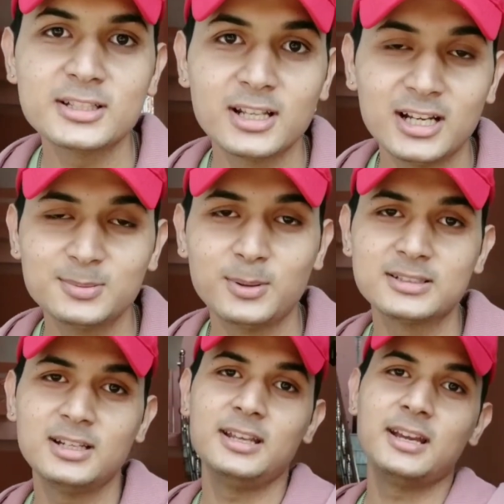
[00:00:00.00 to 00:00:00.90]
आज का लास्ट
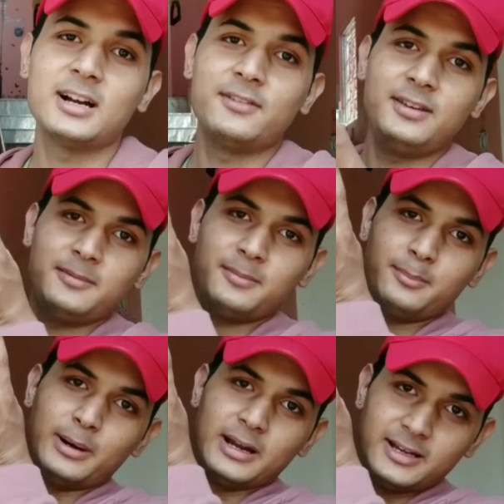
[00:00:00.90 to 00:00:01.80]
पार्सल है ये काफी
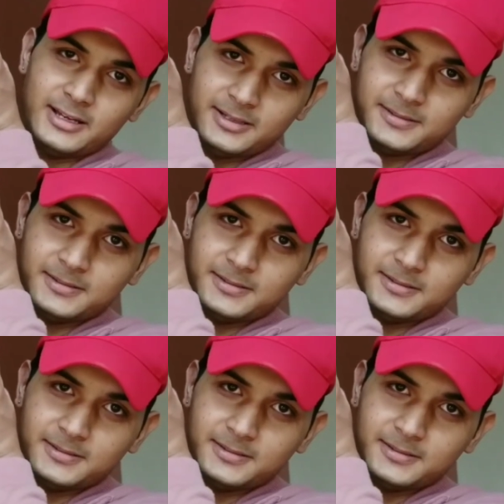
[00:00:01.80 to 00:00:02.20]
बड़ा है